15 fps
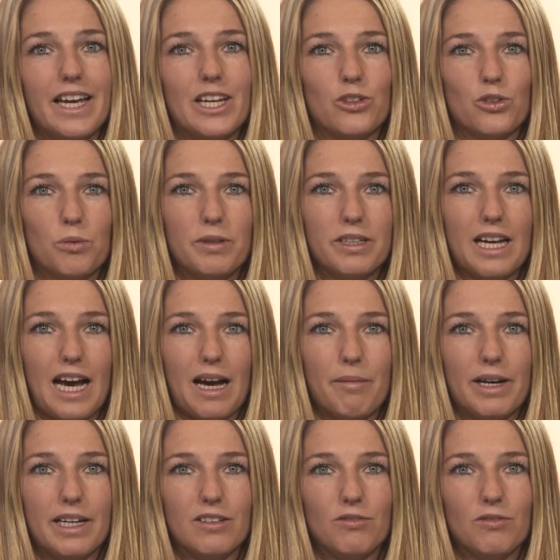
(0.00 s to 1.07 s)
Somit
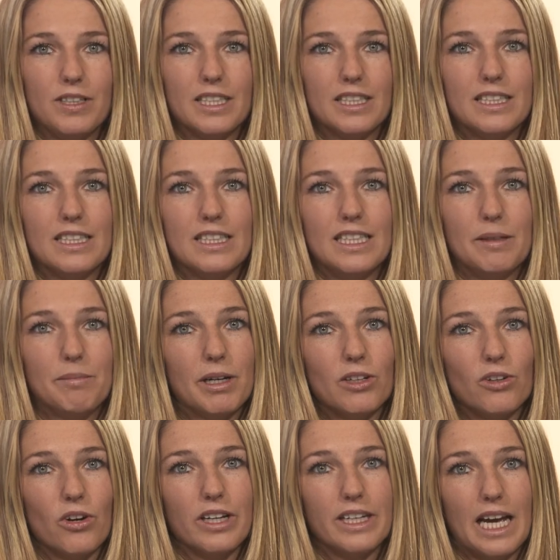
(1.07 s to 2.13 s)
arbeiten wir immer
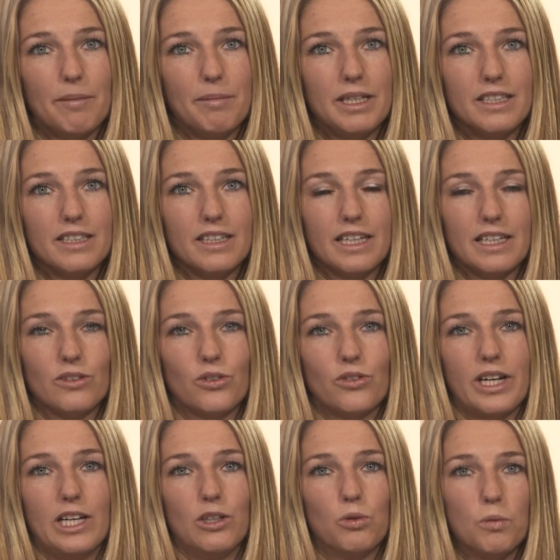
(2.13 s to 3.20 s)
noch in einem
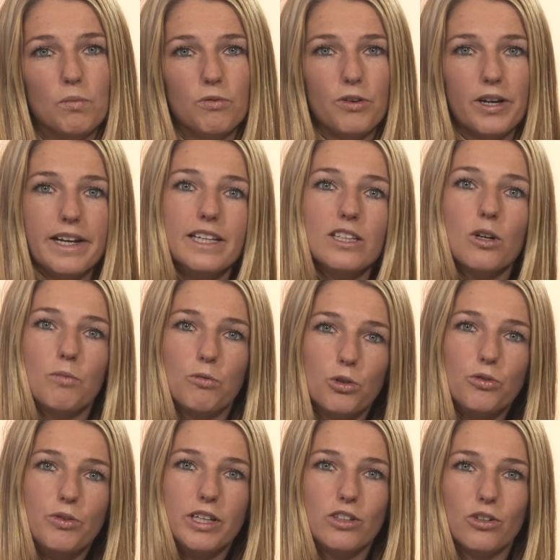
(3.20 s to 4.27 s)
internationalen Umfeld,
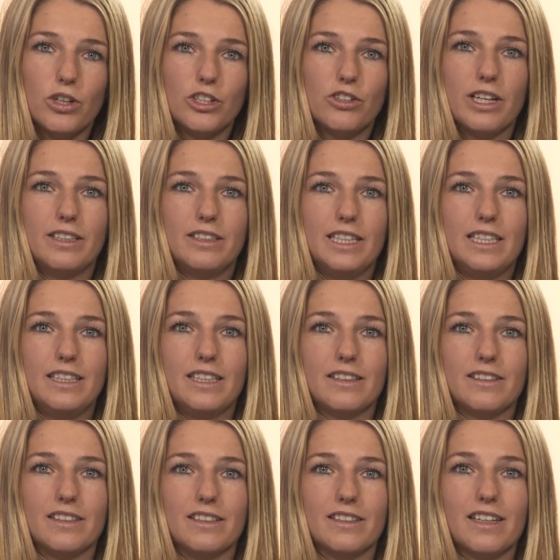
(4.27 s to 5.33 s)
obwohl wir in Deutschland tätig
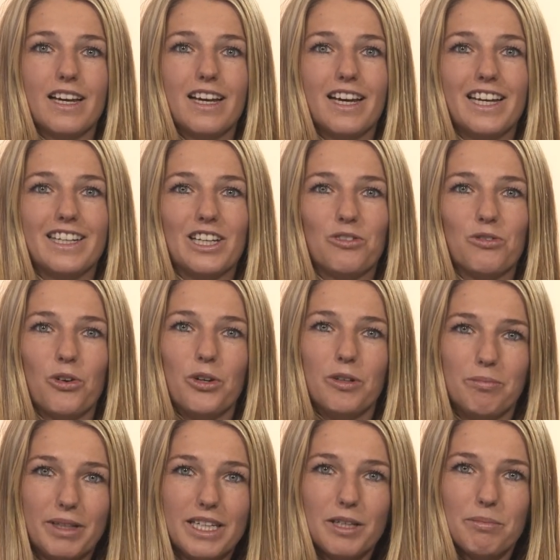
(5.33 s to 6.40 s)
sind. Das
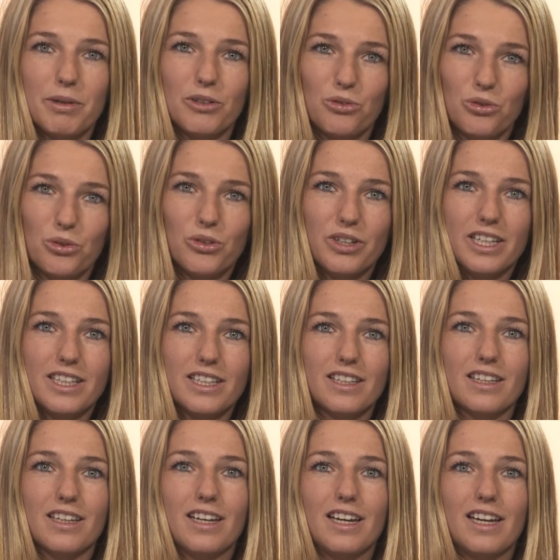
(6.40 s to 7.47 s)
freut mich
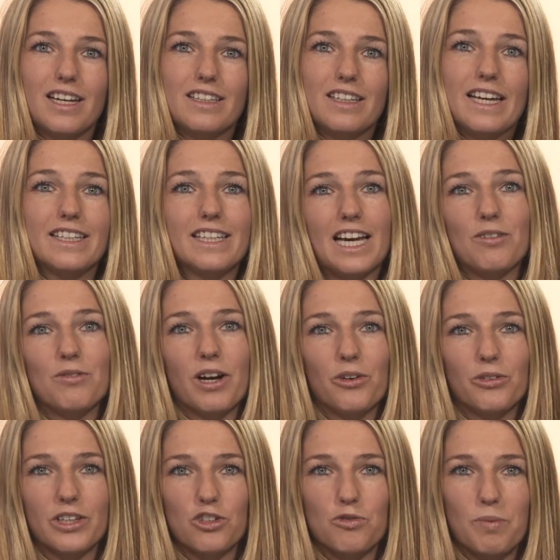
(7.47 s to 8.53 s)
persönlich, da ich einfach
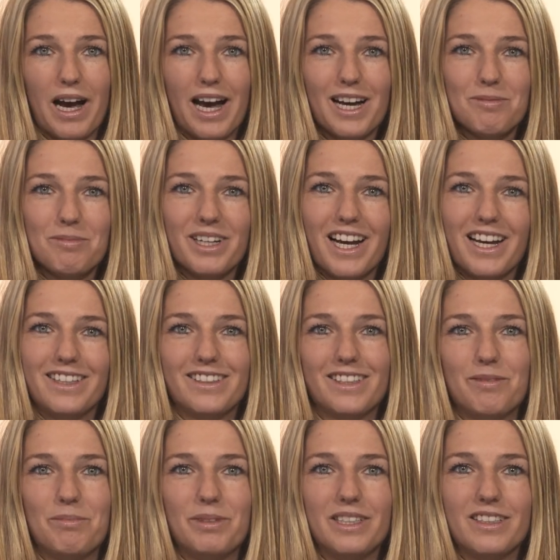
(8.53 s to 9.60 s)
auch sehr
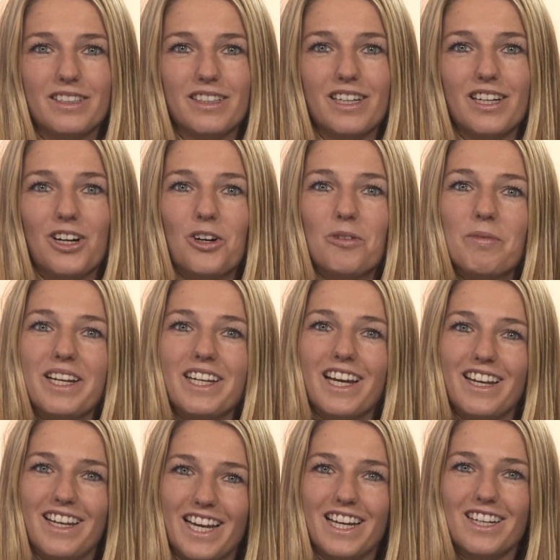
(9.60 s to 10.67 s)
sprachbegeistert bin und meine
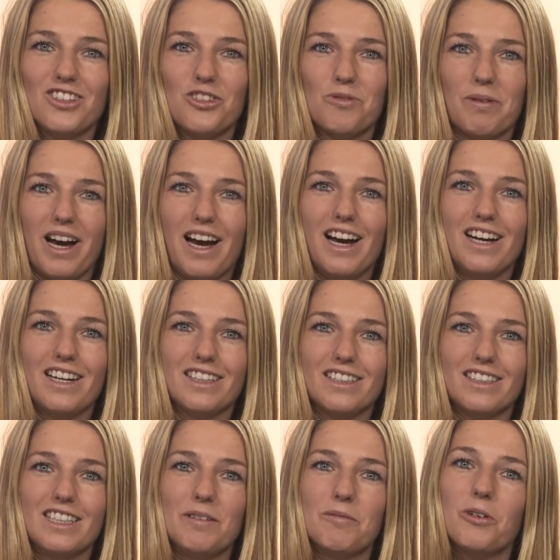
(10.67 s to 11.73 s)
erlernten
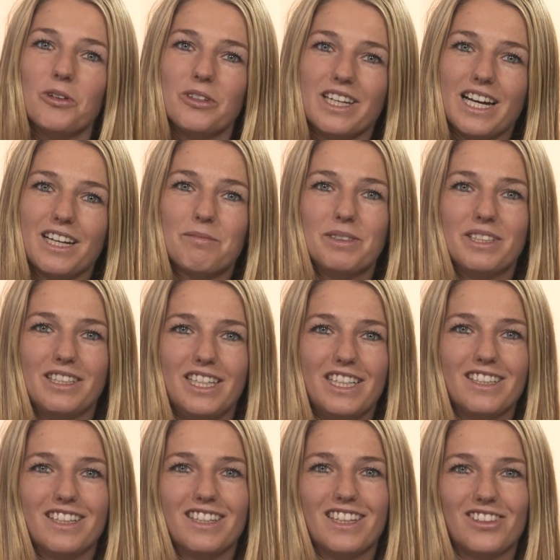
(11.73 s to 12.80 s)
Sprachen im Kontakt mit den
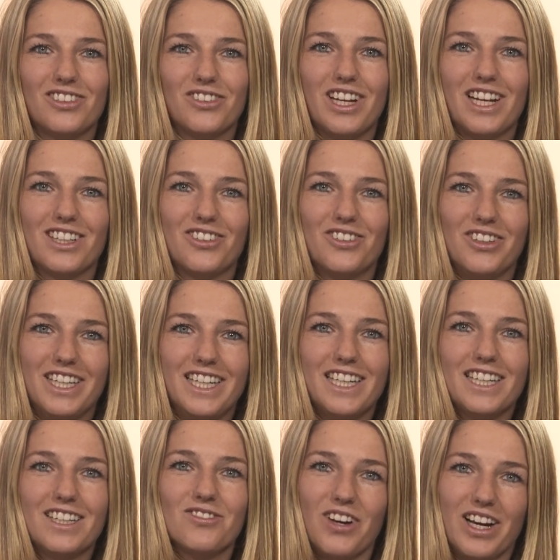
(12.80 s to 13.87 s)
internationalen
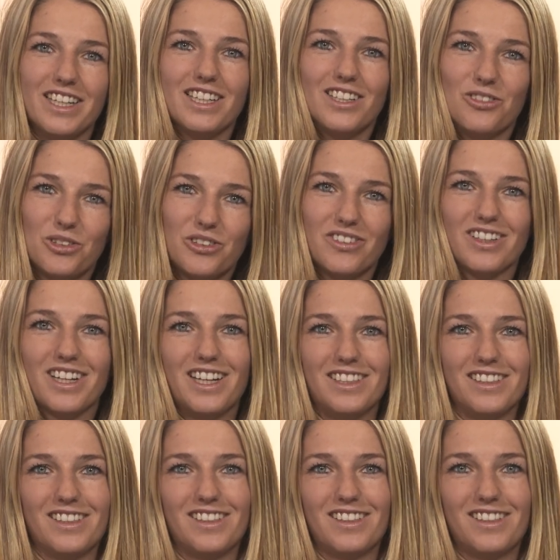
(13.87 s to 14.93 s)
Kollegen weiter nutzen
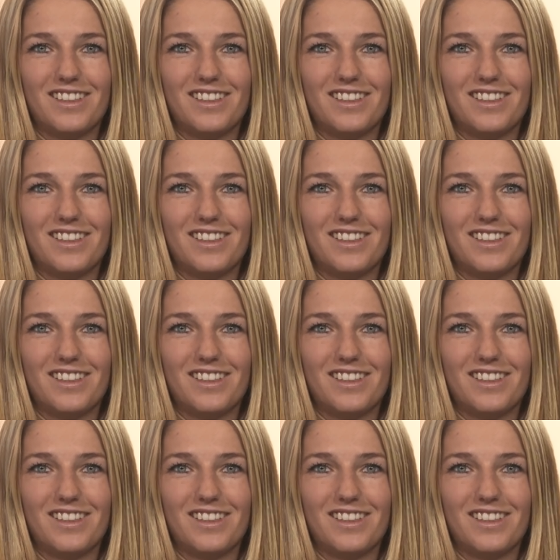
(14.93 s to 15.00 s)
kann.